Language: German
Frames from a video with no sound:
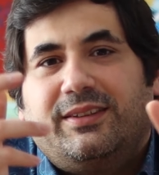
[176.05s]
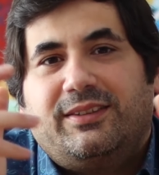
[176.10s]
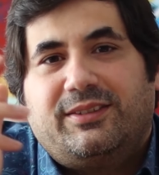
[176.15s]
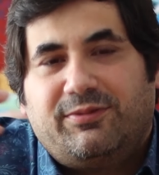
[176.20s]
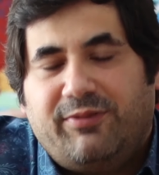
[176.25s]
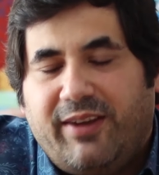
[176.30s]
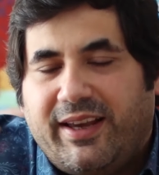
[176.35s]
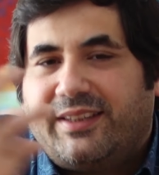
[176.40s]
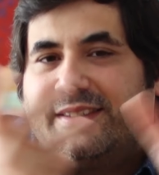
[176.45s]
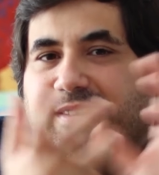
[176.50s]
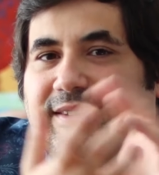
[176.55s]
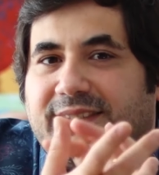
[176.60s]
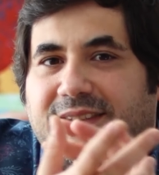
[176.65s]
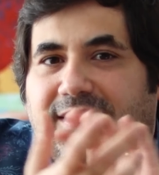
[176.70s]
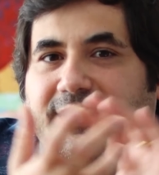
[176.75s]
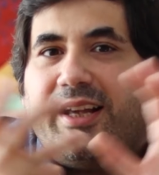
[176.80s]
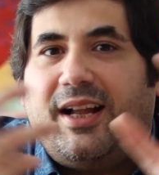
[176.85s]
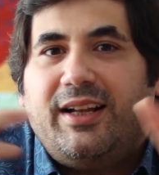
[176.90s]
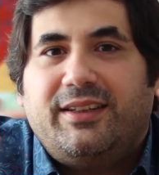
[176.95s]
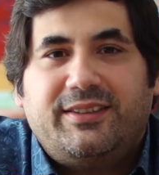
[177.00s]
es wechselt
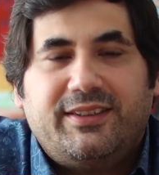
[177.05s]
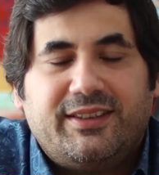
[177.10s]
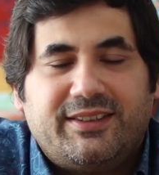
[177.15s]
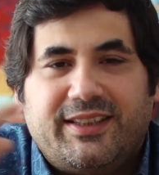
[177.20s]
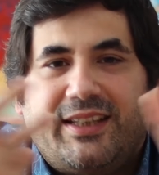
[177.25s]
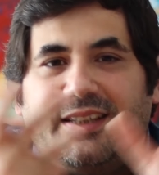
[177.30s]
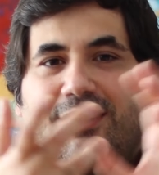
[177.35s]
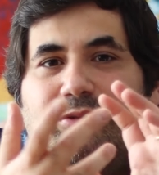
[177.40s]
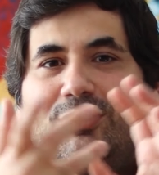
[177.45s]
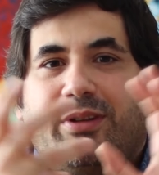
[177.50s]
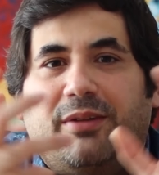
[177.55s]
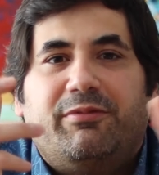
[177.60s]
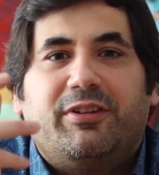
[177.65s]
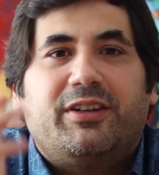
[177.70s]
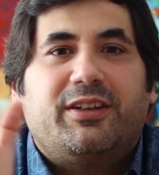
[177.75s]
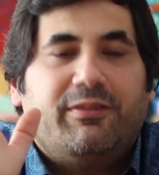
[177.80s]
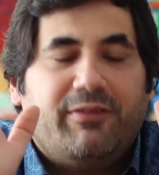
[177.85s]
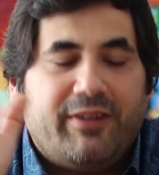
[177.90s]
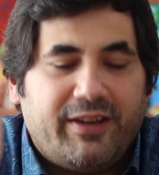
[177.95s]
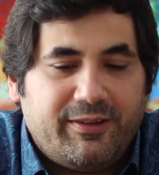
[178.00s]
sich halt hier, Sender und
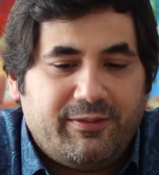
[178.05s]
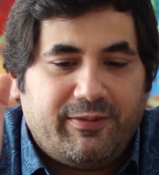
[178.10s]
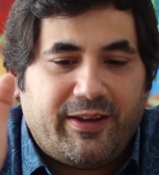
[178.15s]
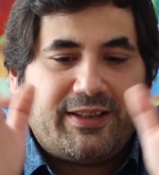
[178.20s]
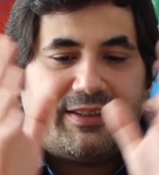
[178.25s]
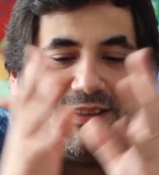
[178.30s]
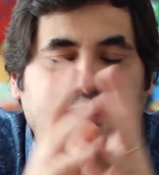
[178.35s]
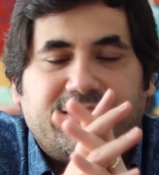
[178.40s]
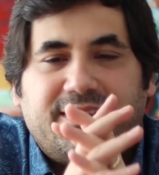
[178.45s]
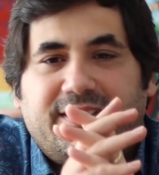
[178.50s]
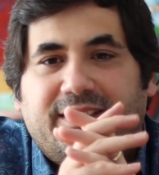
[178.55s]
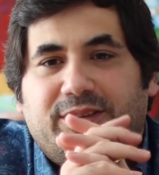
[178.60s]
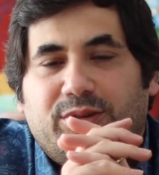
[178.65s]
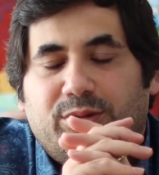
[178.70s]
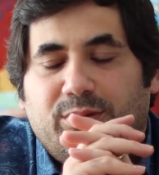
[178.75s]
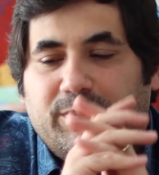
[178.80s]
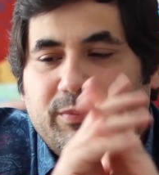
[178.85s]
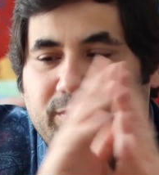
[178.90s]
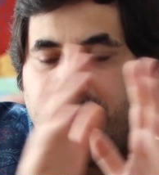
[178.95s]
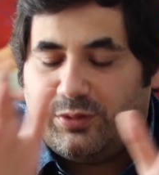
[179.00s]
Empfänger wechseln sich
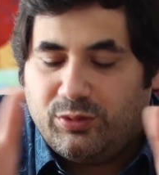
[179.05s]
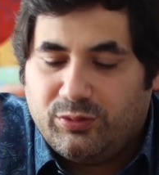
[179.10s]
so.